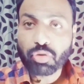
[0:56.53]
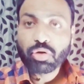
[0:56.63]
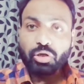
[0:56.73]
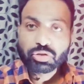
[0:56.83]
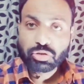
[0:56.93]

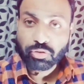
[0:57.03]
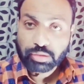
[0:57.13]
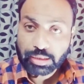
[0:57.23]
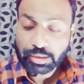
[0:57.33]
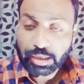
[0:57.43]
जो
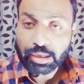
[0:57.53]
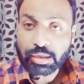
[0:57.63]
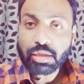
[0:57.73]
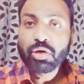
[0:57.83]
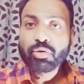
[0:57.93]
नंगा है
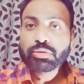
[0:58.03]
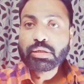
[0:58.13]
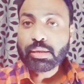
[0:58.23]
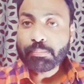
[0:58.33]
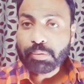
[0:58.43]
उसे
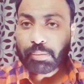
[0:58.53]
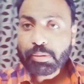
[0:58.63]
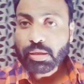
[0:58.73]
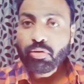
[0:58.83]
कपड़े पहनाओ